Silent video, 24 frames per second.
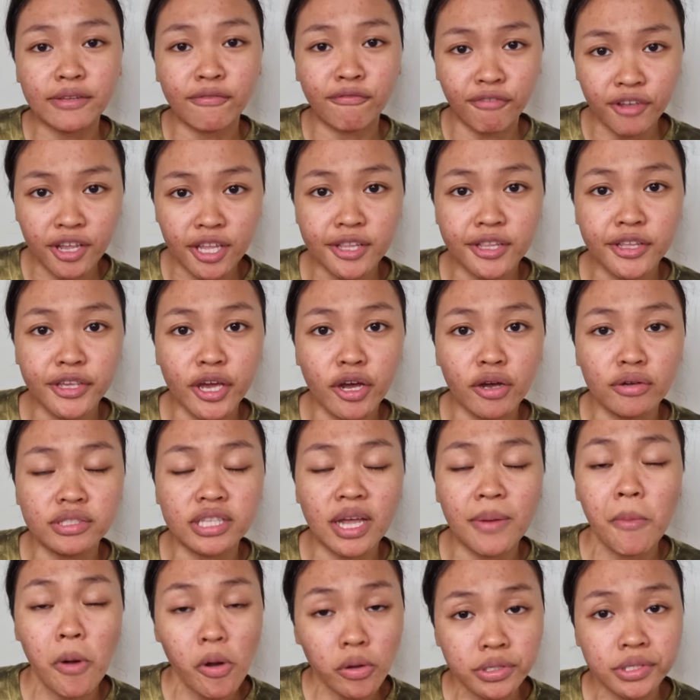video,
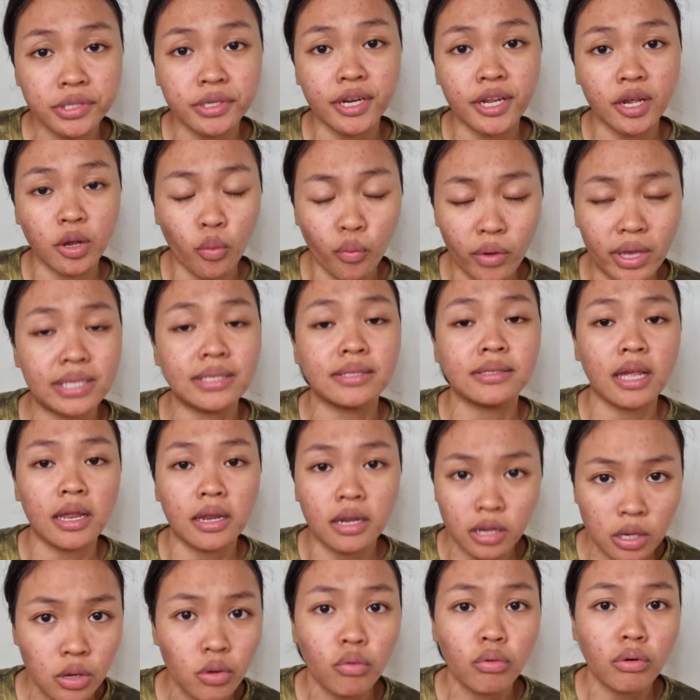the most requested
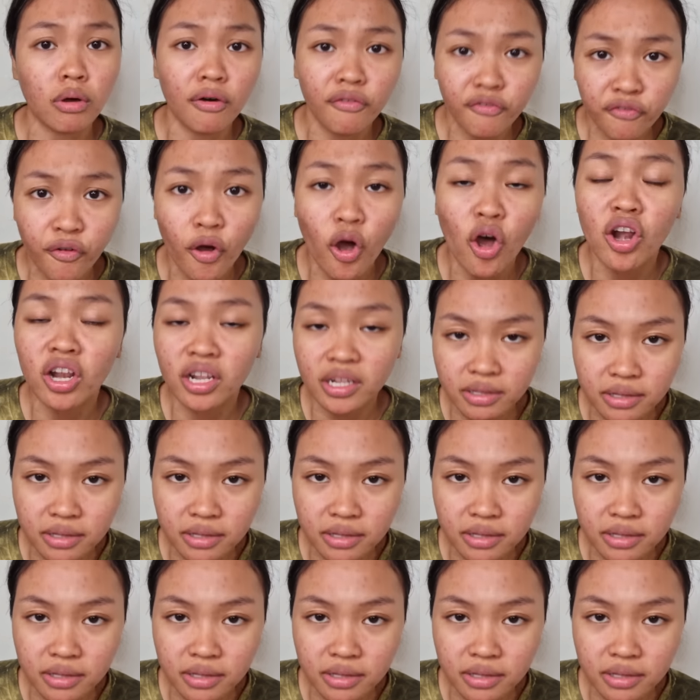look of all